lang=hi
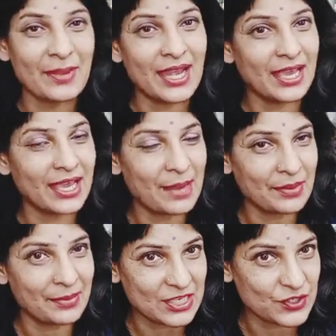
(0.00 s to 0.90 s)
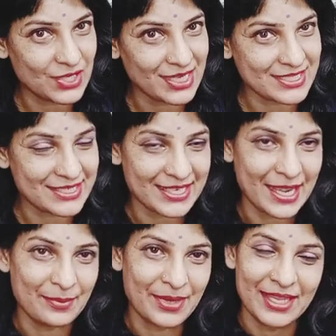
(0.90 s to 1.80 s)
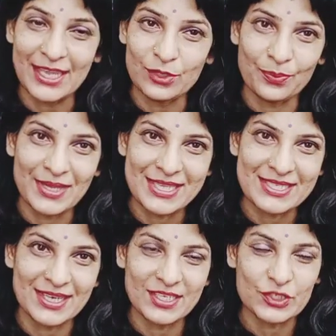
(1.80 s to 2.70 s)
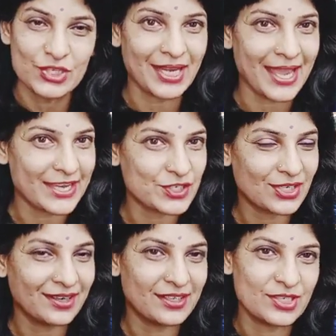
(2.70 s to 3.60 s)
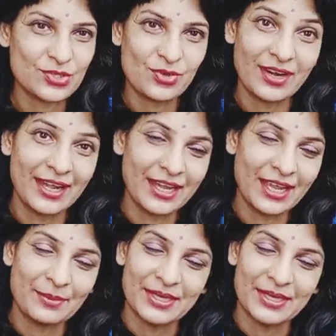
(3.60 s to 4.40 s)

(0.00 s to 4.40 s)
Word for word: पहले अगर आपने मेरा चैनल सब्सक्राइब नहीं किया है तो प्लीज़ कर दीजिए लाइक शेयर कर दीजिए और घंटी का